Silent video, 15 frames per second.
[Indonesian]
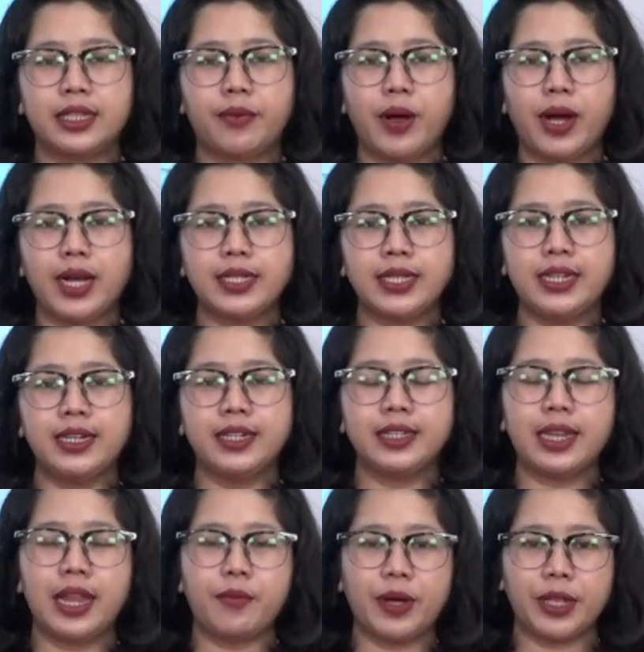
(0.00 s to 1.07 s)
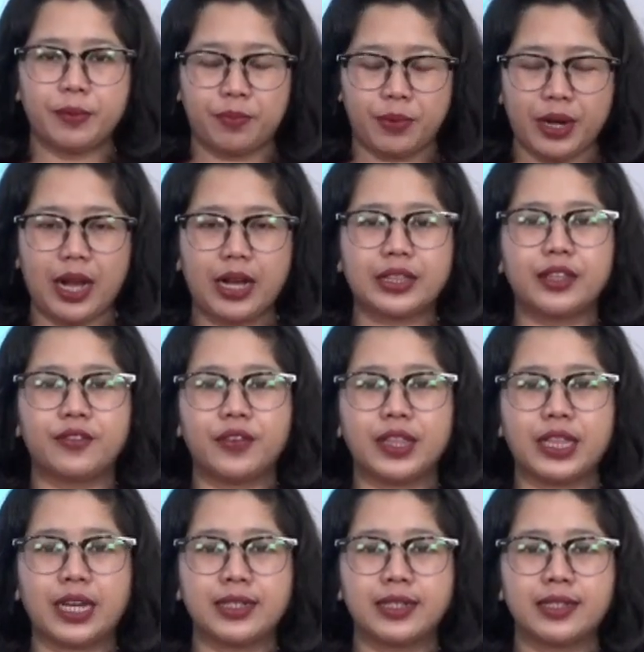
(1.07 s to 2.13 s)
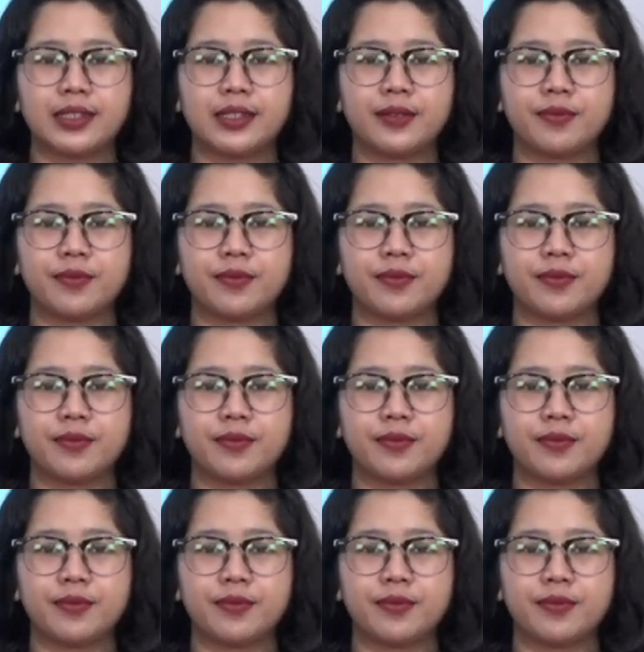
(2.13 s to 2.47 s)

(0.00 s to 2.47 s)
Terima kasih dan selamat beraktivitas.